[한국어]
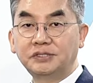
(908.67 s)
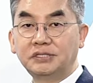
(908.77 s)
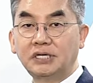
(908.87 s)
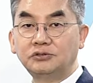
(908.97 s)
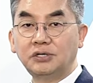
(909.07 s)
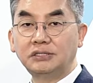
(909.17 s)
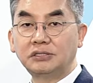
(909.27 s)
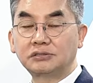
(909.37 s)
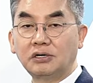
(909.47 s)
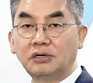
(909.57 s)
지난주에
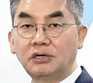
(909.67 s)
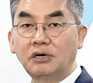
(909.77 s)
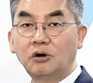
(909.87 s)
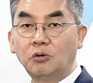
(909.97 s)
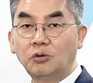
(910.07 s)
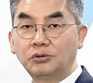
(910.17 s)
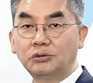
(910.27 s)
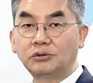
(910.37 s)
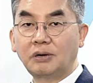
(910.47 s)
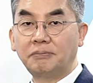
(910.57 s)
이어서
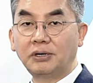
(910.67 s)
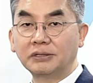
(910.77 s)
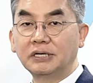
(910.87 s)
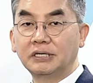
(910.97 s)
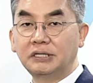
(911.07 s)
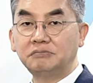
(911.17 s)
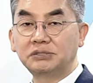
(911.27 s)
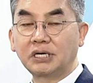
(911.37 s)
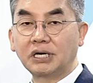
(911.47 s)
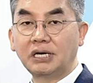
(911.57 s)
오늘도 한번
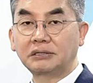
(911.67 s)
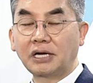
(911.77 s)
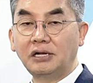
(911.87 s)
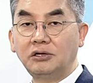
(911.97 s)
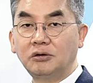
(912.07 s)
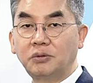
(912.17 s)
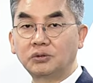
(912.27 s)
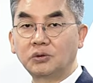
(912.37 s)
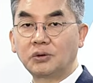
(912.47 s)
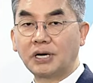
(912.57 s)
힘차게
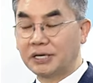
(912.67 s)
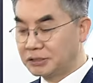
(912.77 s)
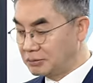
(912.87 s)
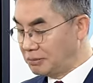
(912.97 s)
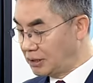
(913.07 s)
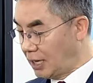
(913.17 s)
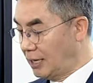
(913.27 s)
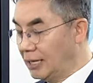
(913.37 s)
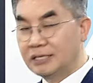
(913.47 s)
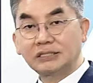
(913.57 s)
달려보도록 하겠습니다.
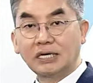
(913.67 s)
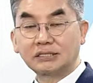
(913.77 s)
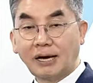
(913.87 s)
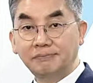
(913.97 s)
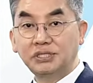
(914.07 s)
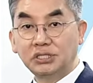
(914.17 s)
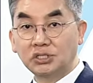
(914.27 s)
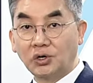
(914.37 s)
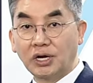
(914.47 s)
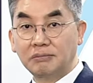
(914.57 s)
자, 잠시
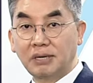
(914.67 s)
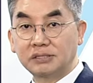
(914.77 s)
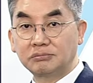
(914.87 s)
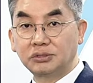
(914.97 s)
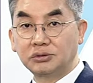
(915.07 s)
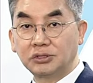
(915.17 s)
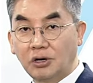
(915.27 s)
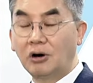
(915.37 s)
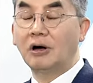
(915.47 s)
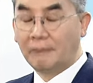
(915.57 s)
전하는 말씀
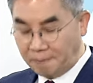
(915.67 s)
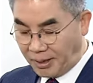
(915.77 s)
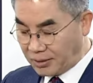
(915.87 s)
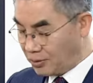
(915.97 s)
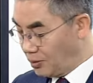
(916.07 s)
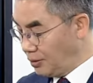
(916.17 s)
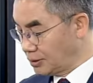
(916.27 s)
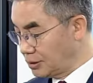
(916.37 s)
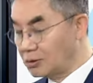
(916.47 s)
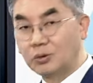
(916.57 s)
듣고요. 바로
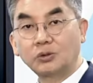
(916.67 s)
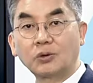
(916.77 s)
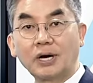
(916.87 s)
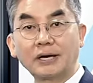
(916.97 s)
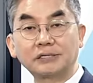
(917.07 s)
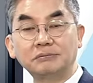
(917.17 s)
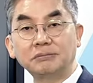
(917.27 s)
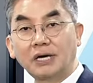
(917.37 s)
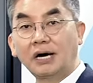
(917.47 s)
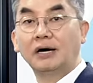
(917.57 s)
들어오도록
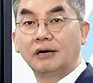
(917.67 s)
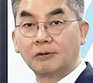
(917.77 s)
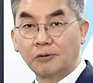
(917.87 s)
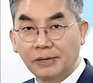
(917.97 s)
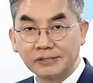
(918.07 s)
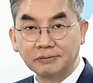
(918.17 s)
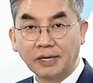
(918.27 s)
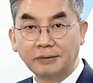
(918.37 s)
하겠습니다. 고맙습니다.